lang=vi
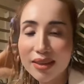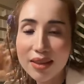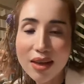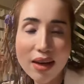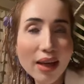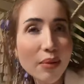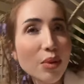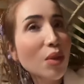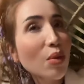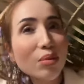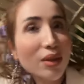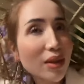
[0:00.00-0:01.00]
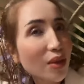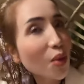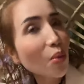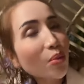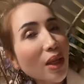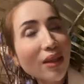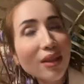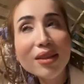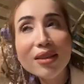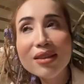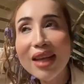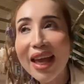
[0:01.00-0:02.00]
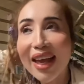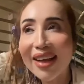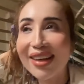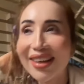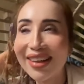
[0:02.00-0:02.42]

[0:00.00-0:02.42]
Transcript: cho em xúc ờ, chút tình thương đèn